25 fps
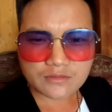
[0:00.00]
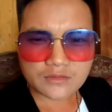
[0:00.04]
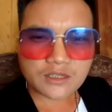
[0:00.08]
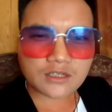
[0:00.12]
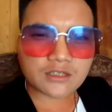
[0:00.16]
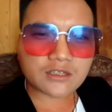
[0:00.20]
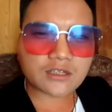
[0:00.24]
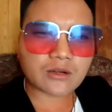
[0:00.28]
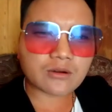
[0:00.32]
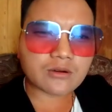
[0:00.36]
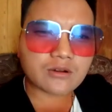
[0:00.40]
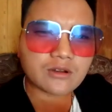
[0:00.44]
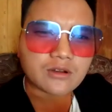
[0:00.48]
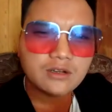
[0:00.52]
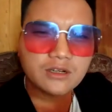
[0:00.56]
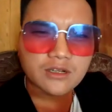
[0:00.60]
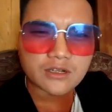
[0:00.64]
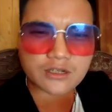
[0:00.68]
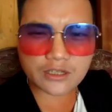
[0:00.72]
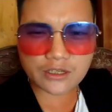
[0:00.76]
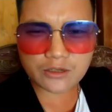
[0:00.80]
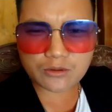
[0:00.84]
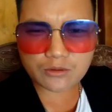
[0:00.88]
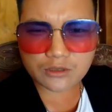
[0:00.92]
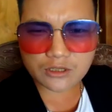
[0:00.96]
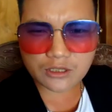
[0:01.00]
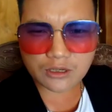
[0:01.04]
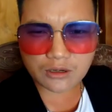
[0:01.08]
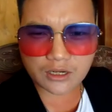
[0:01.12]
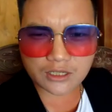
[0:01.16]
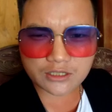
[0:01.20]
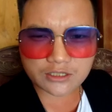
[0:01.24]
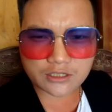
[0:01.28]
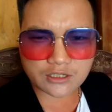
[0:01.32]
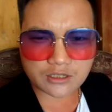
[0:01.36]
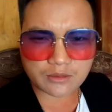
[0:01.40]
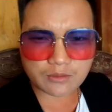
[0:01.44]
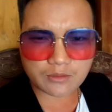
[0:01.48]
ít thảo non này nay của tao đã
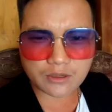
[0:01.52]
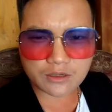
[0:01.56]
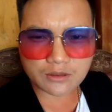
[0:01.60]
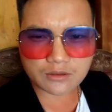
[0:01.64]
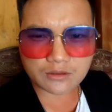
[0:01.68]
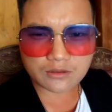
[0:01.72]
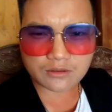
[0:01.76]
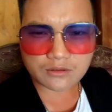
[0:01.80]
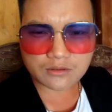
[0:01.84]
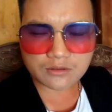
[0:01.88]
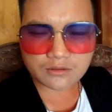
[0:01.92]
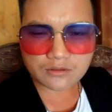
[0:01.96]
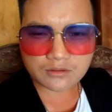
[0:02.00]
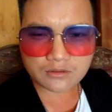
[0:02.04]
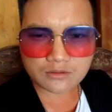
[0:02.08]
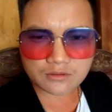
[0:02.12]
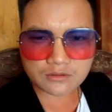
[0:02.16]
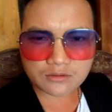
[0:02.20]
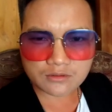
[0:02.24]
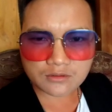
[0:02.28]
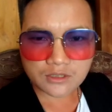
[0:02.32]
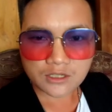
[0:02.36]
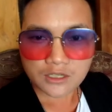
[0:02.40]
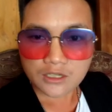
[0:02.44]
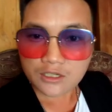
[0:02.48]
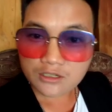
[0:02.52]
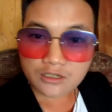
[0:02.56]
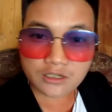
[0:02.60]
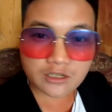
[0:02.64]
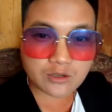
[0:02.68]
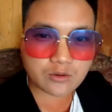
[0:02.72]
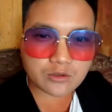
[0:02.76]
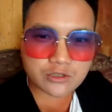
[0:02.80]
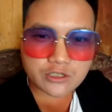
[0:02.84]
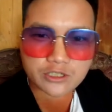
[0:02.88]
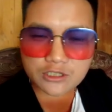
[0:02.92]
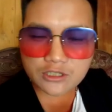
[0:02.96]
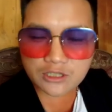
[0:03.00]
chỉ mong nay
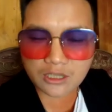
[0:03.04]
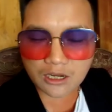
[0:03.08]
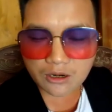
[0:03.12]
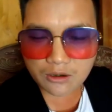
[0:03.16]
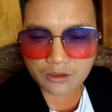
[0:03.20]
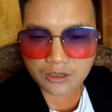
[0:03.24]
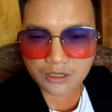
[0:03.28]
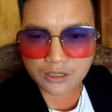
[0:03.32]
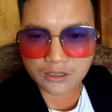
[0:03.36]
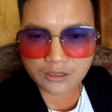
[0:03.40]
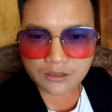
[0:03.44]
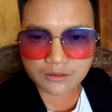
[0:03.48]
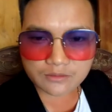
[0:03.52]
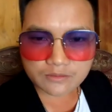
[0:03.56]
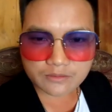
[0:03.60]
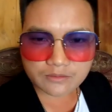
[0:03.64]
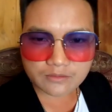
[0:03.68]
của chỉ tao nè